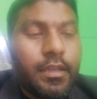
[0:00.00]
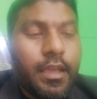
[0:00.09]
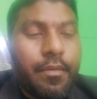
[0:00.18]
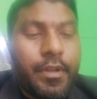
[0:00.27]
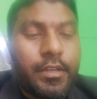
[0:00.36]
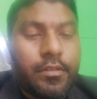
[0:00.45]

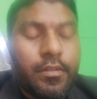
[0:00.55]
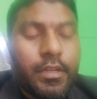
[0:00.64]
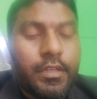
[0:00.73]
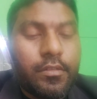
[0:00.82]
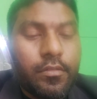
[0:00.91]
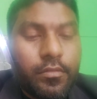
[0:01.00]
ক্যামেরা সহ
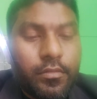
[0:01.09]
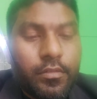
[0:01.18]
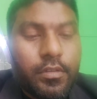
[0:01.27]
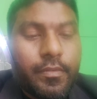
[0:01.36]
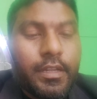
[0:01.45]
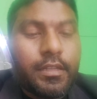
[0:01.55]
একটি উন্নত
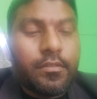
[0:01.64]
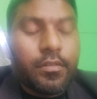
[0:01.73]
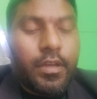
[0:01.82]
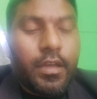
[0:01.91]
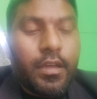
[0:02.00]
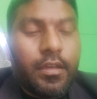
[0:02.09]
মানের
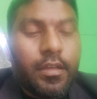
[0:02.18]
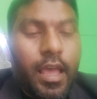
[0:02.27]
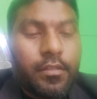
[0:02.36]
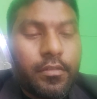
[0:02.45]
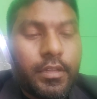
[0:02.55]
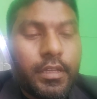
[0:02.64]

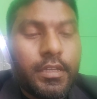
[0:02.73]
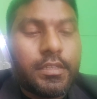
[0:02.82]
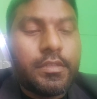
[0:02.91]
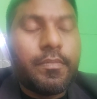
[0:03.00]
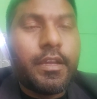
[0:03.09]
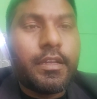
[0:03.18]
আধুনিক
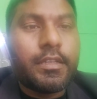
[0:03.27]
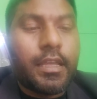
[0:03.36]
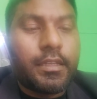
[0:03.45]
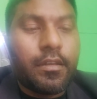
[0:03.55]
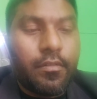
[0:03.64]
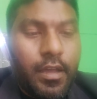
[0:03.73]
কিডস ব্যাগ
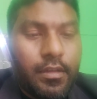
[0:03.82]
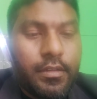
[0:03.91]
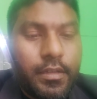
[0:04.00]
সাথে নেওয়া